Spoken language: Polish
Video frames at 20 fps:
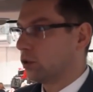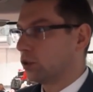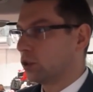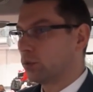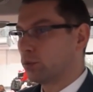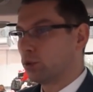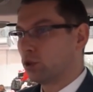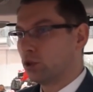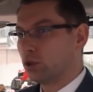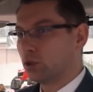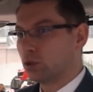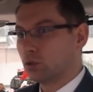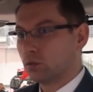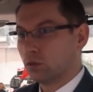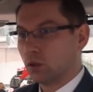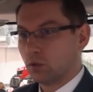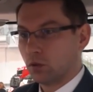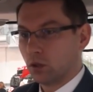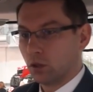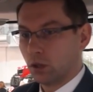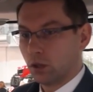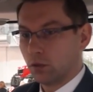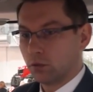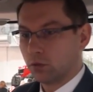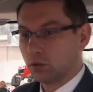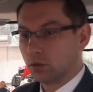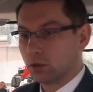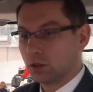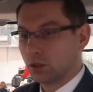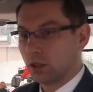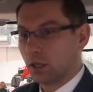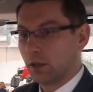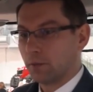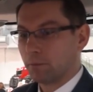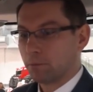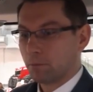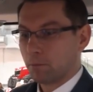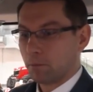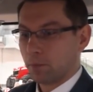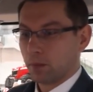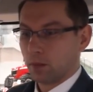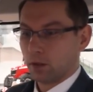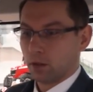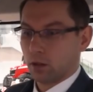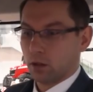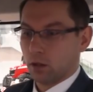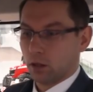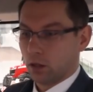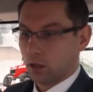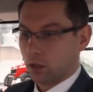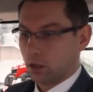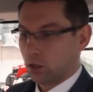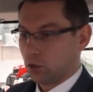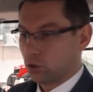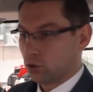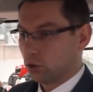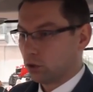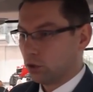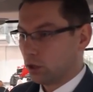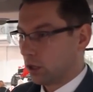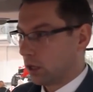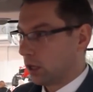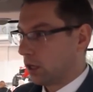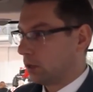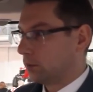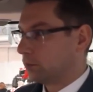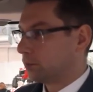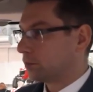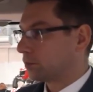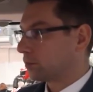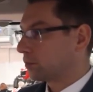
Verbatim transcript: do tych przycisków dowolne funkcje e, ciągnika,